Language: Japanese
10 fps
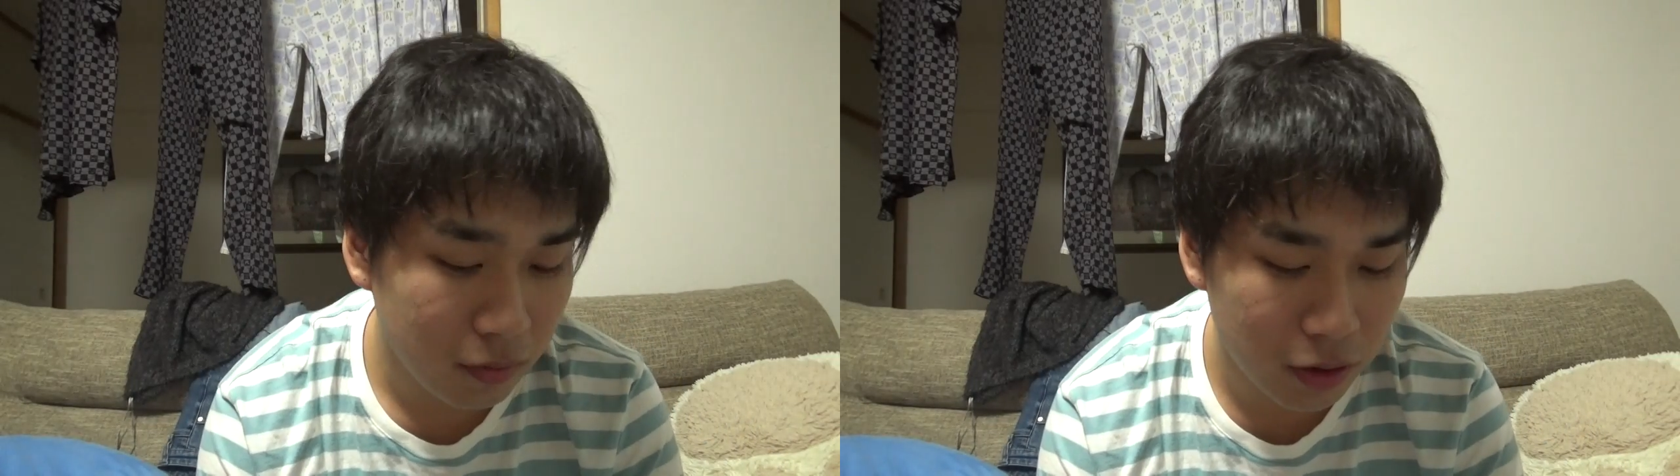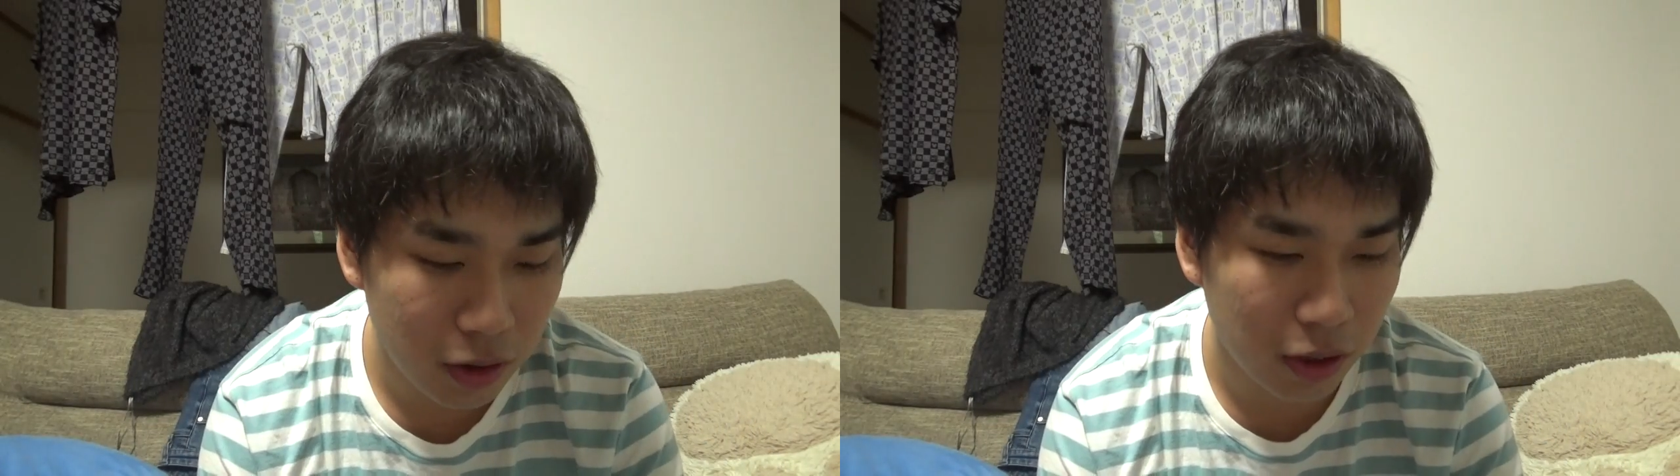
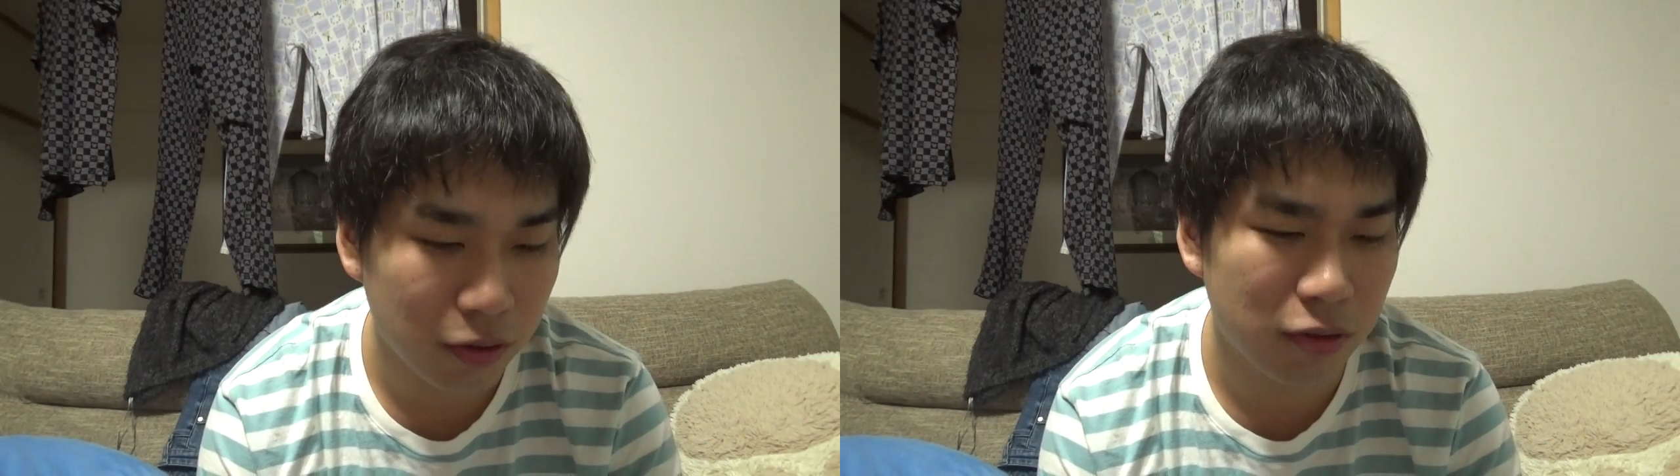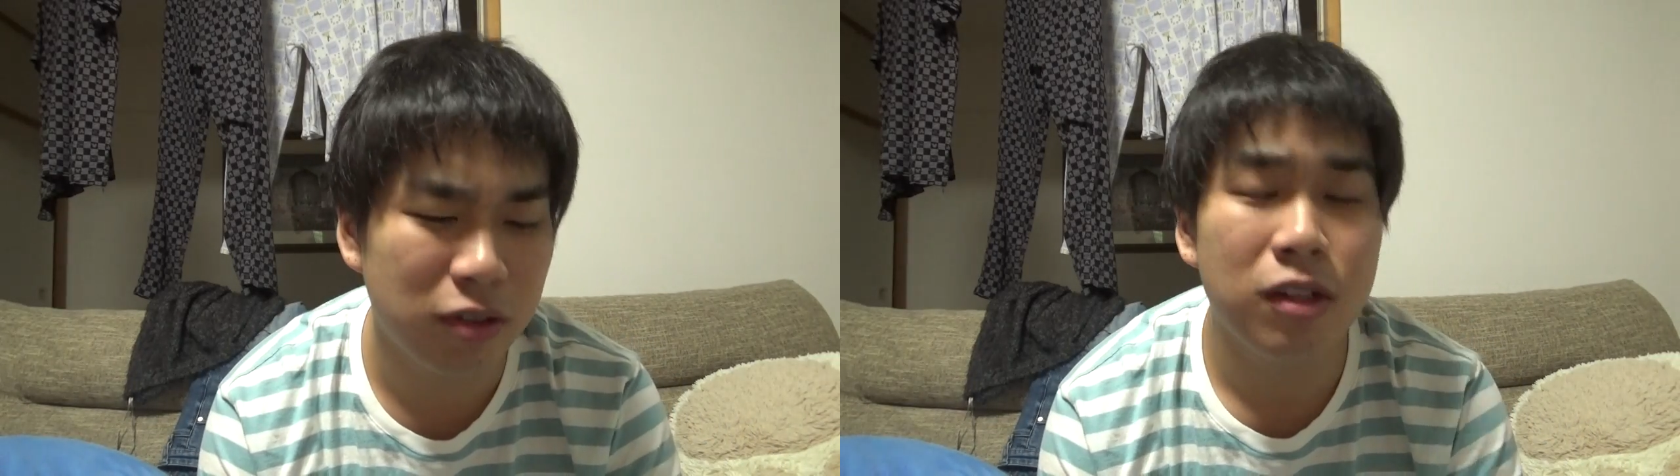今日あ
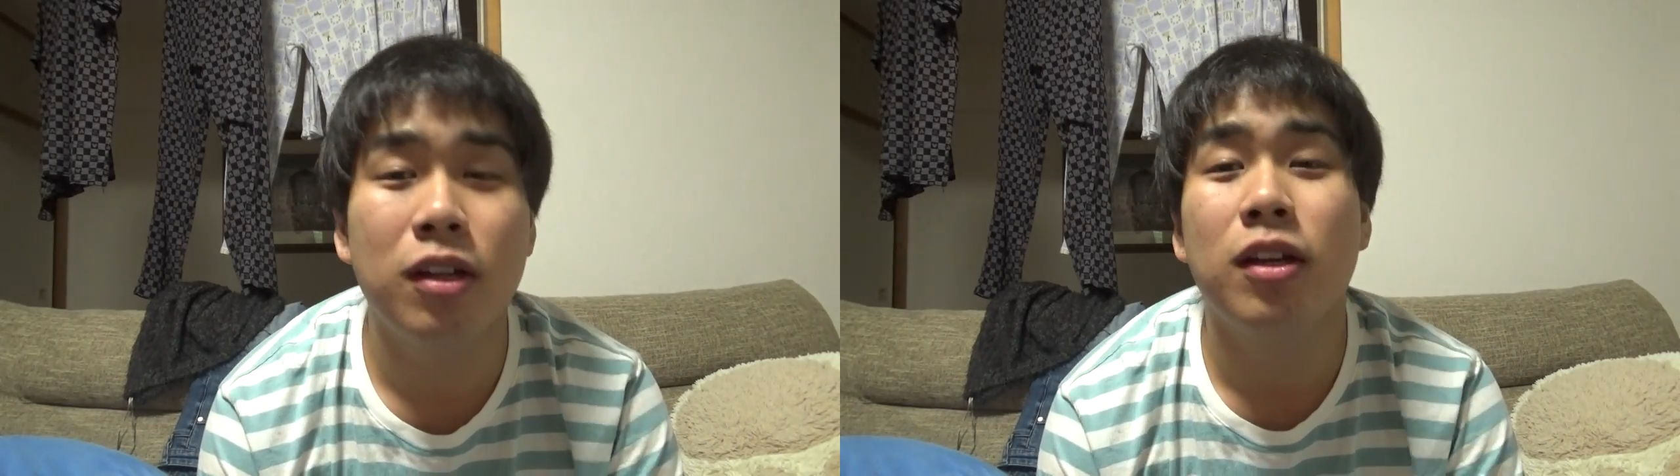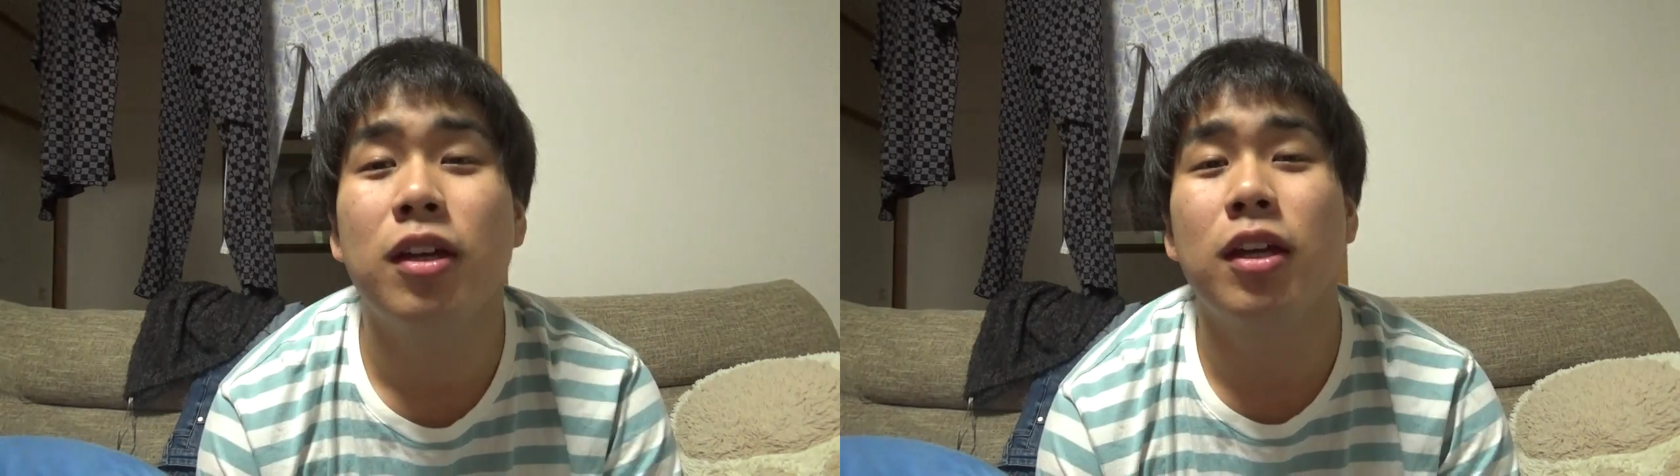の、
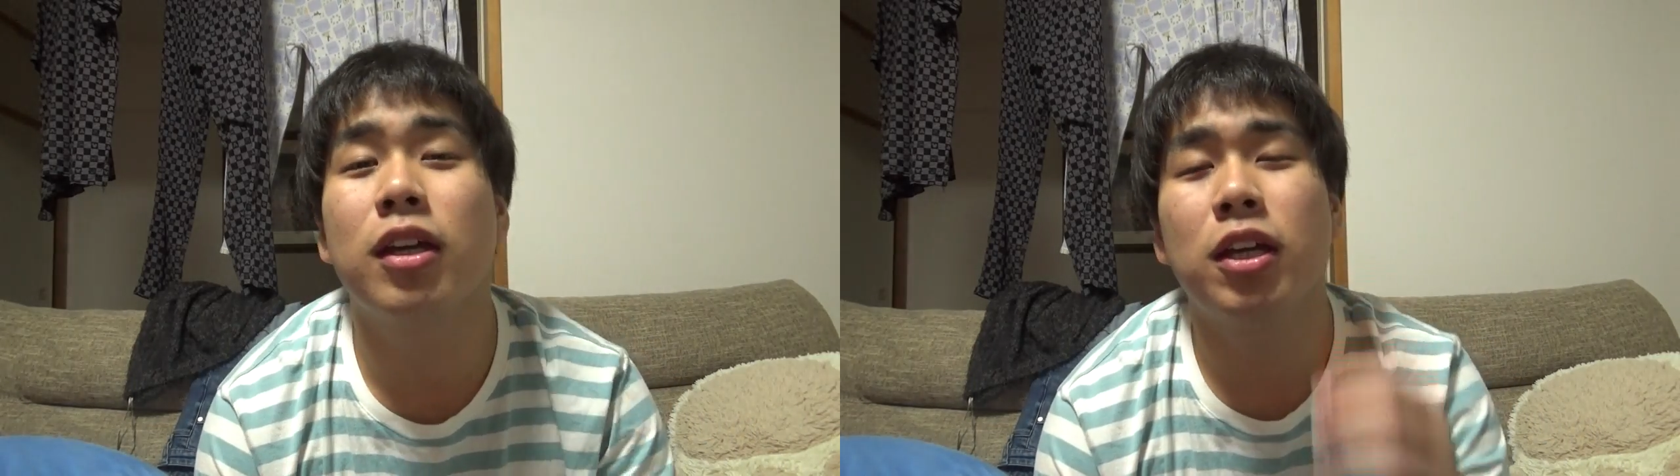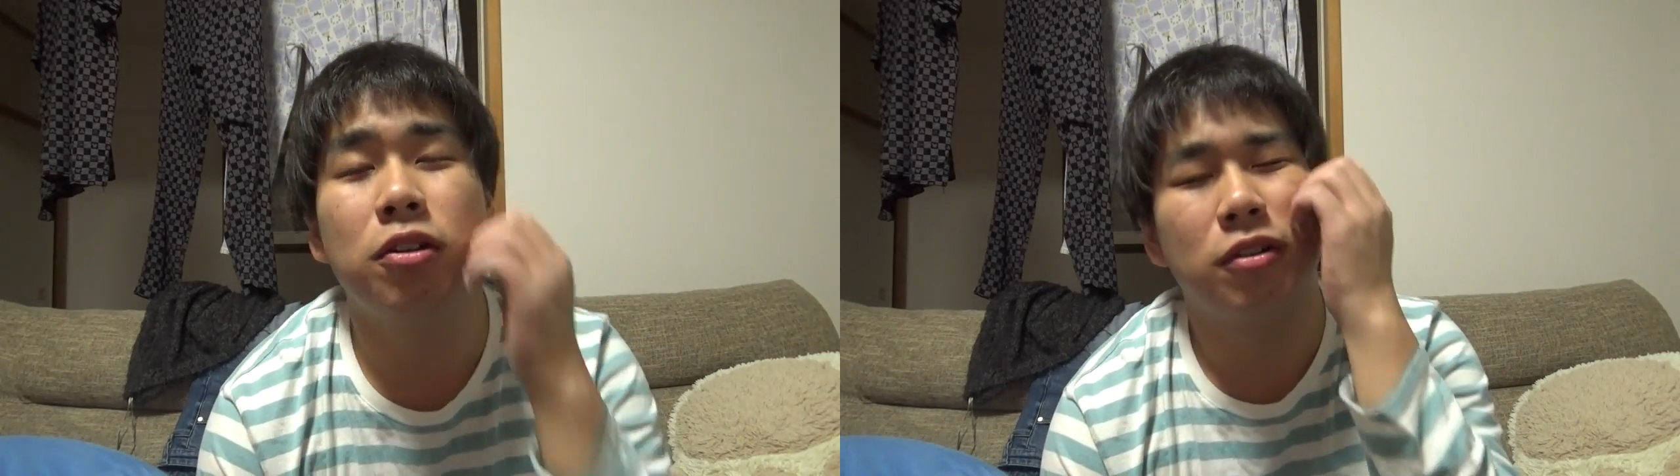
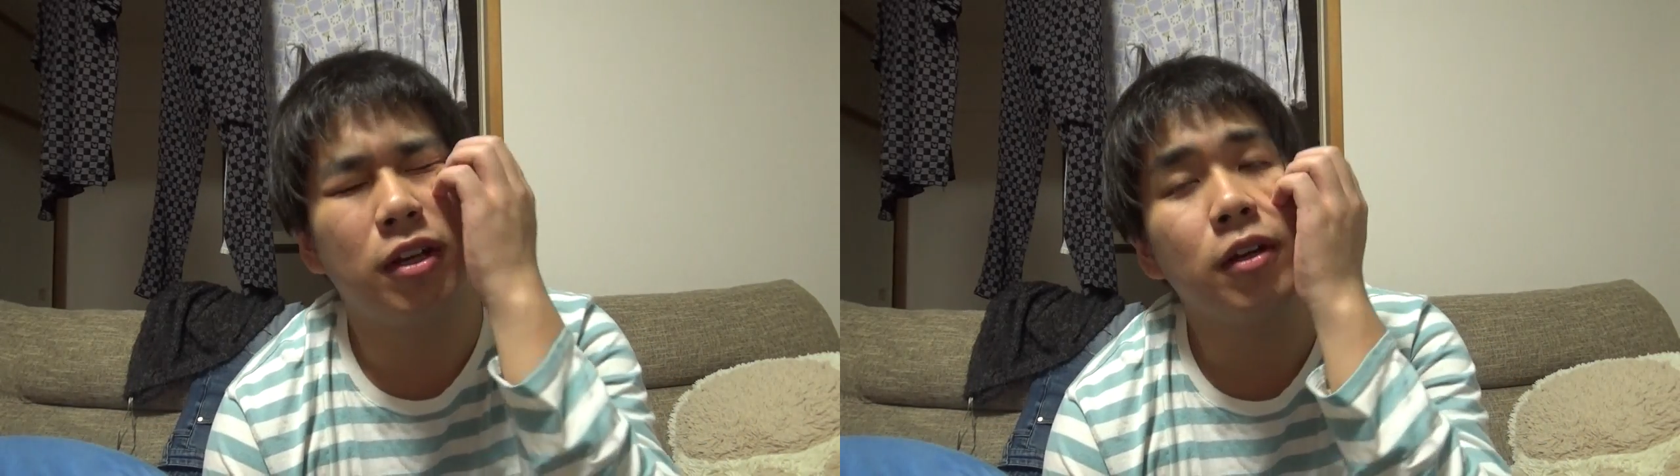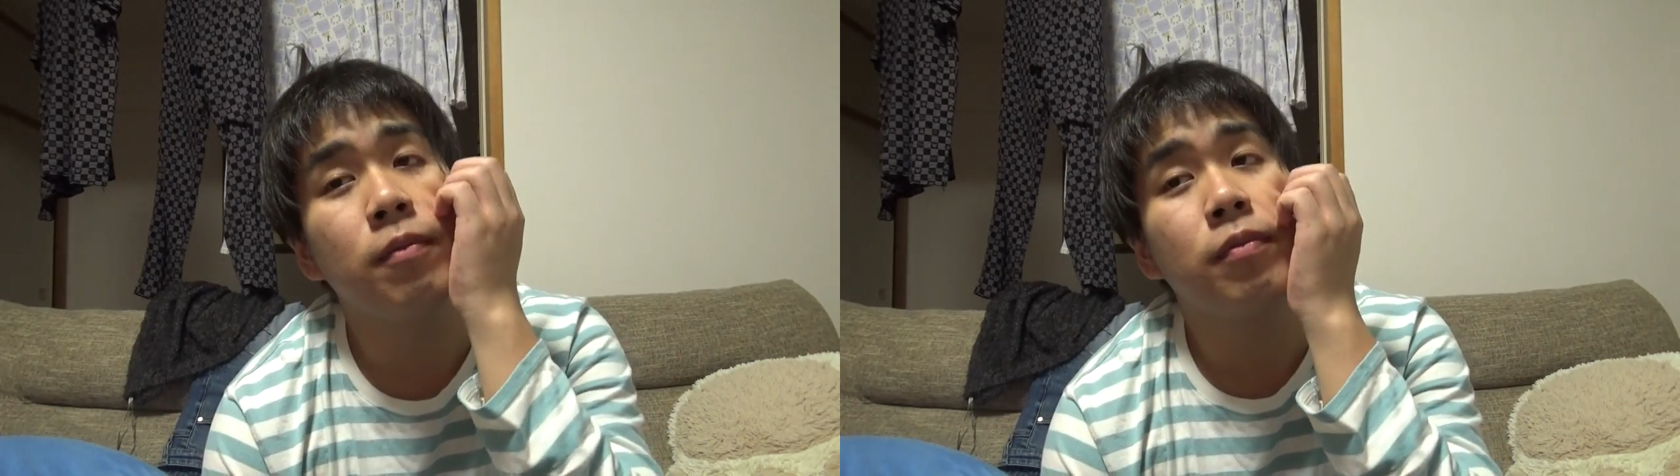駅の
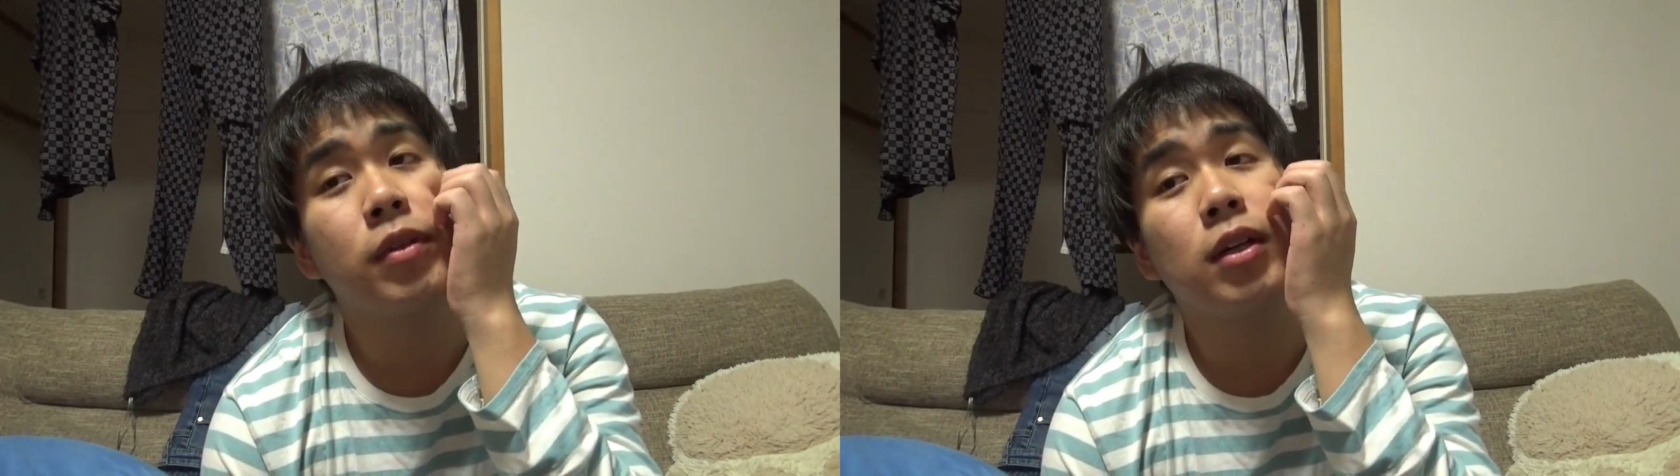ね、